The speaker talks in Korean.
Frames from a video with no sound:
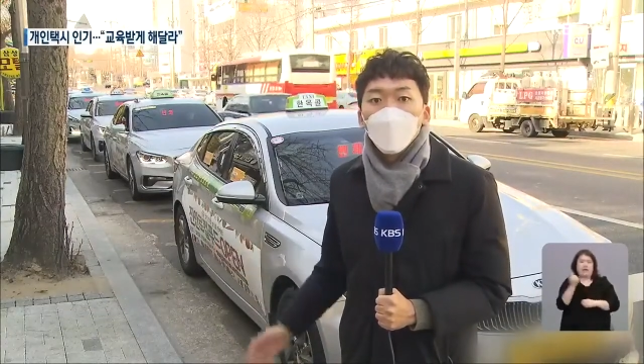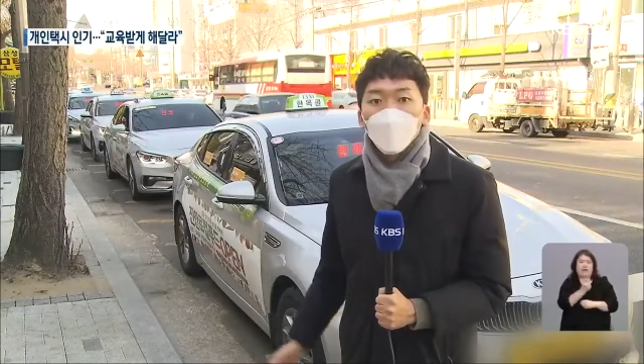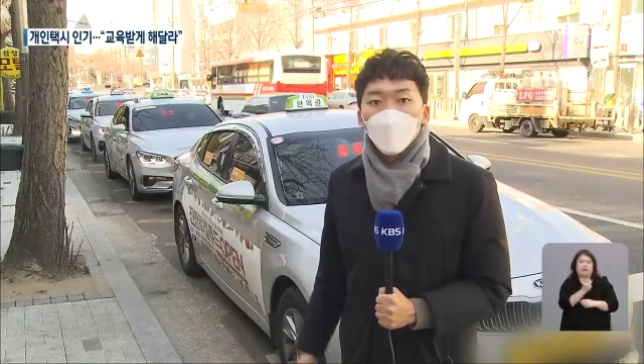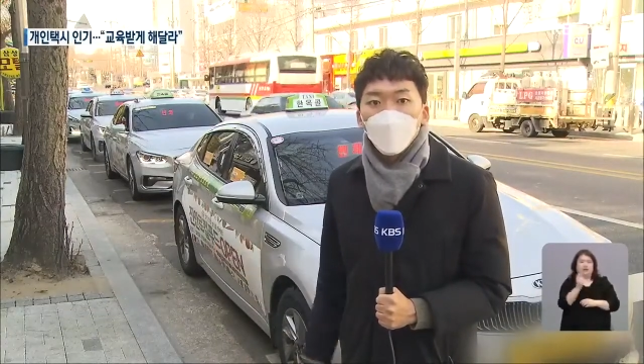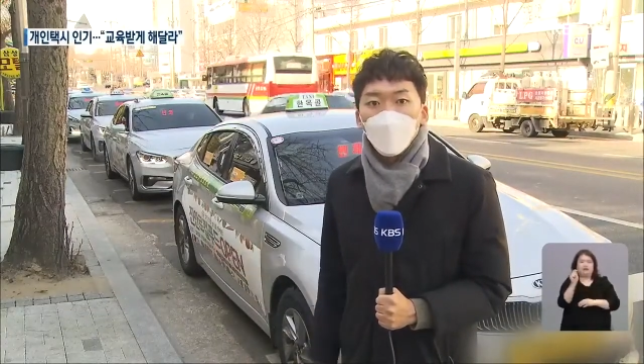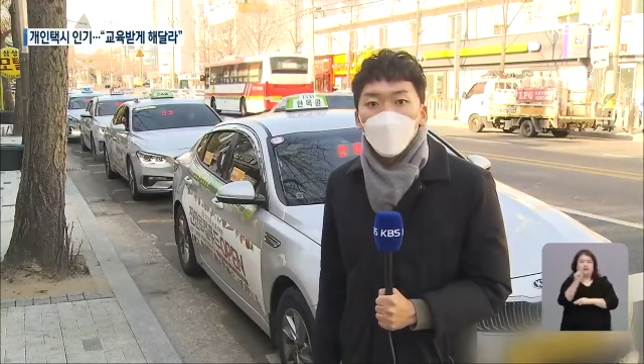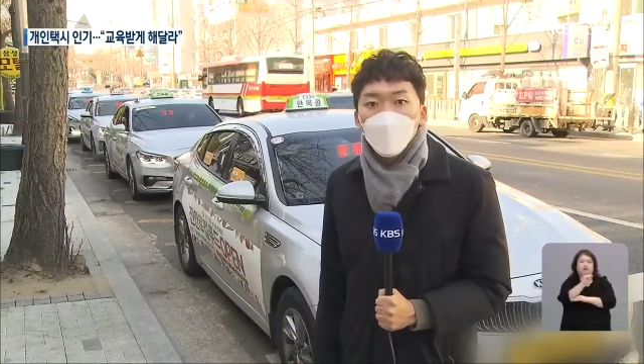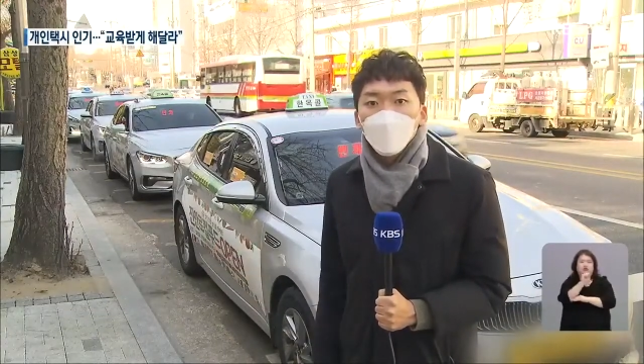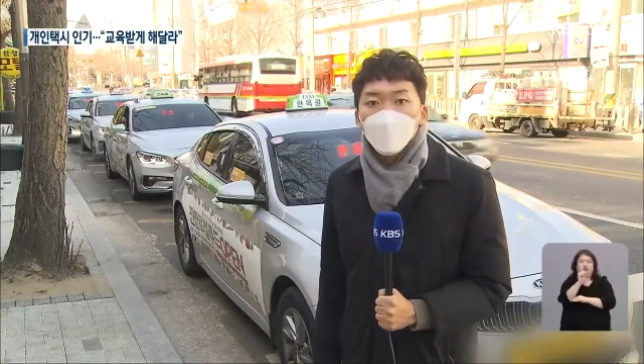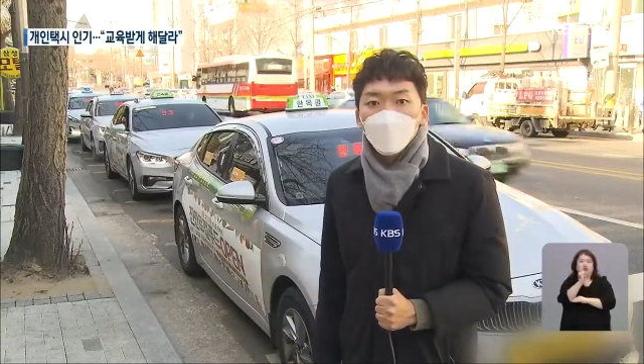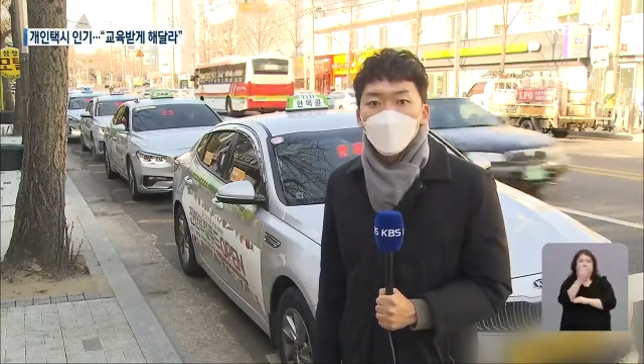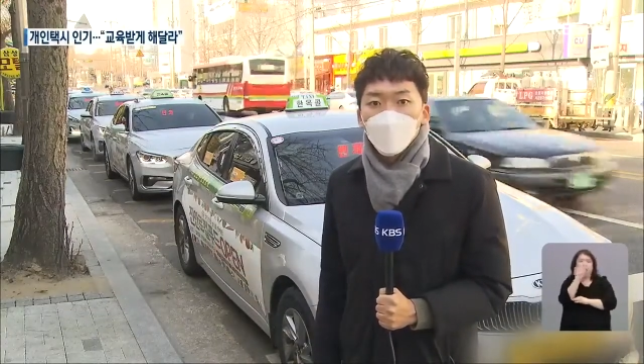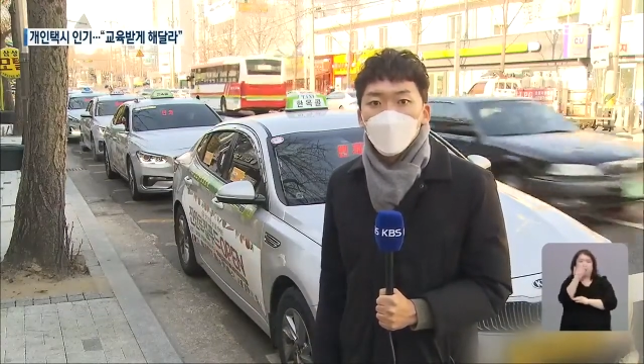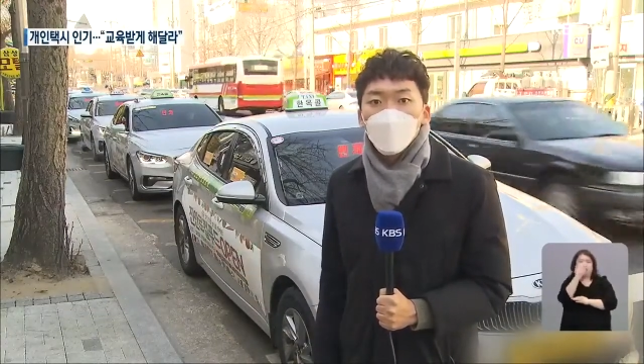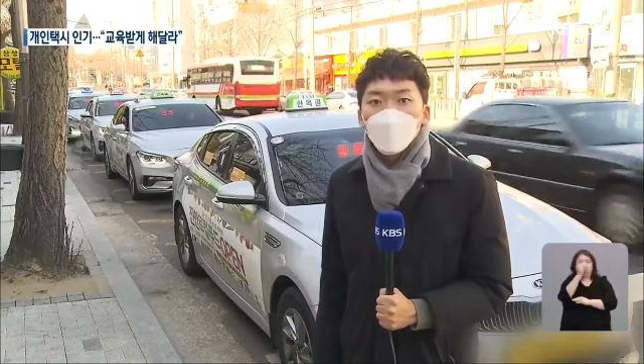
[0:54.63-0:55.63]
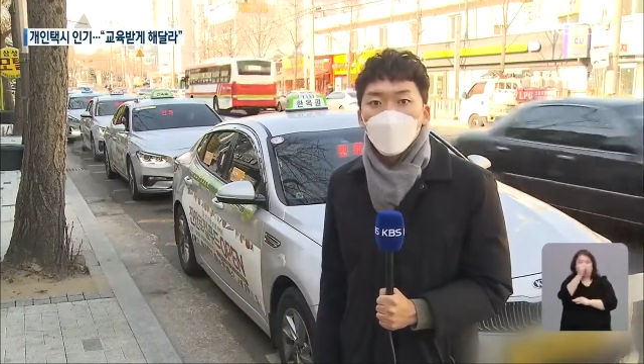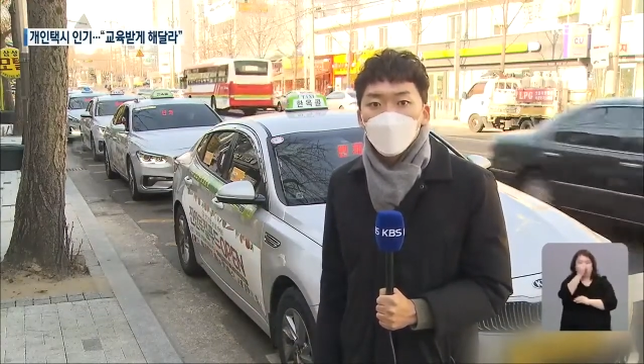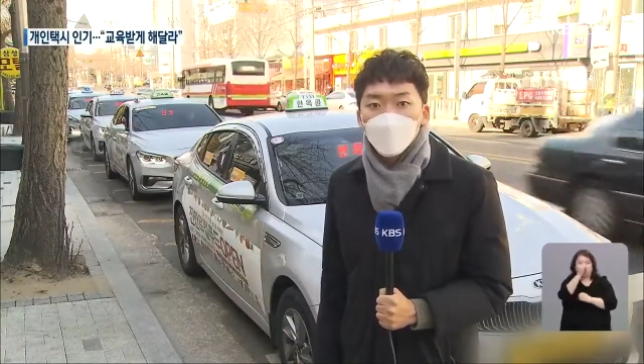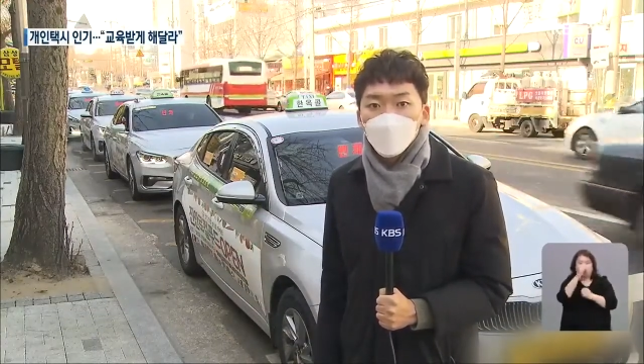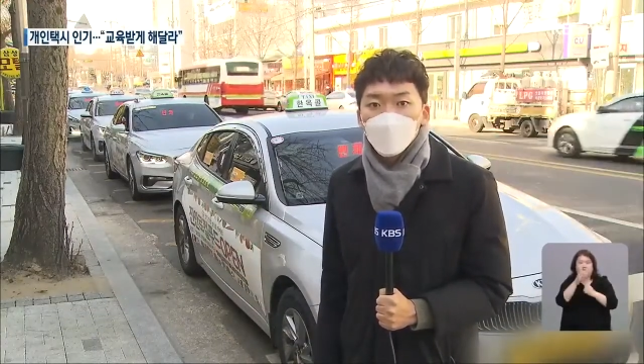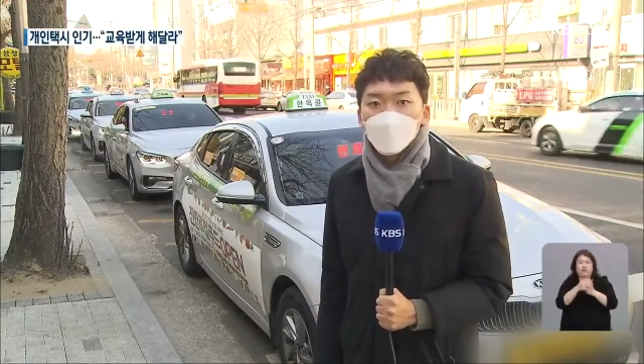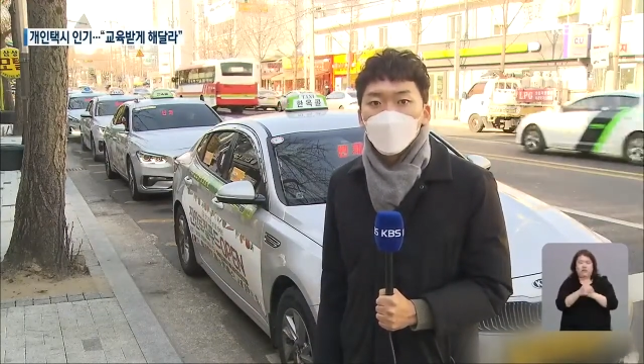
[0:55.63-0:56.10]
관련 규제를
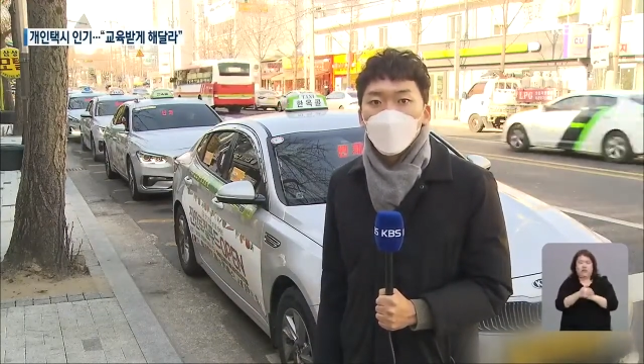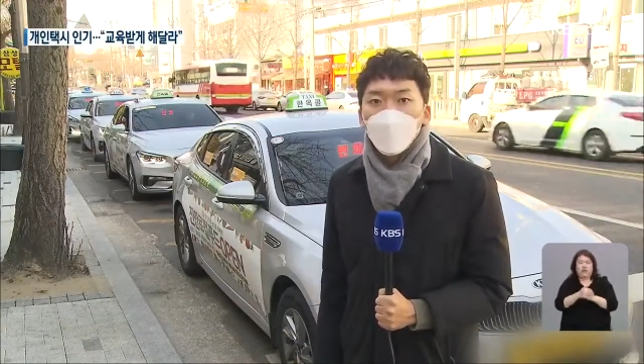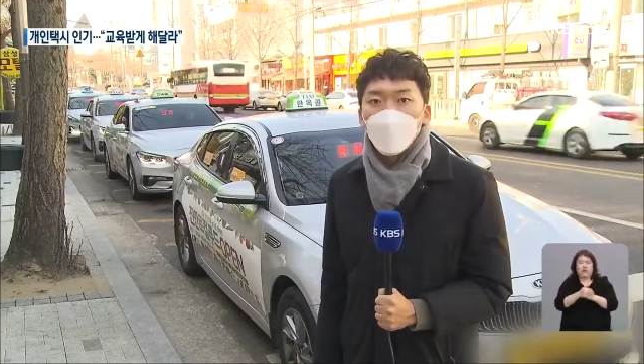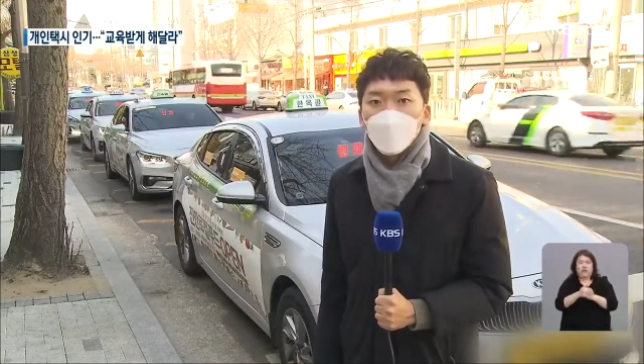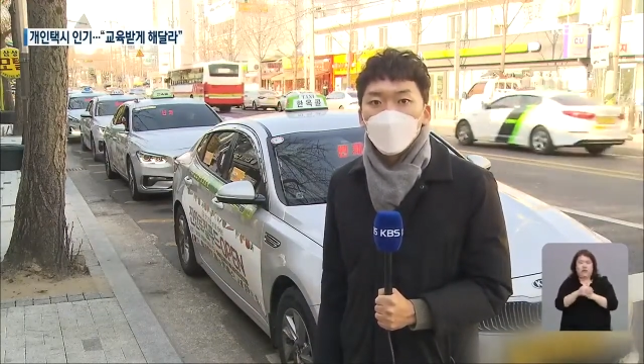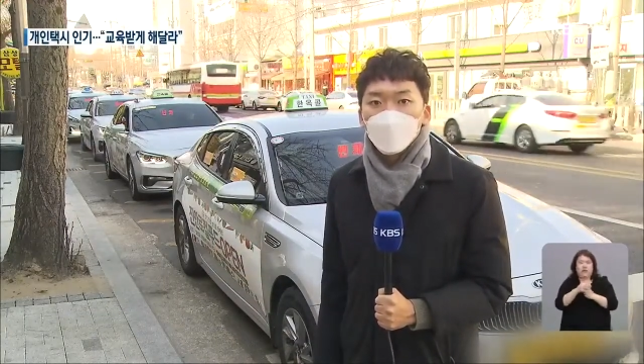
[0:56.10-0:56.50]
낮췄습니다.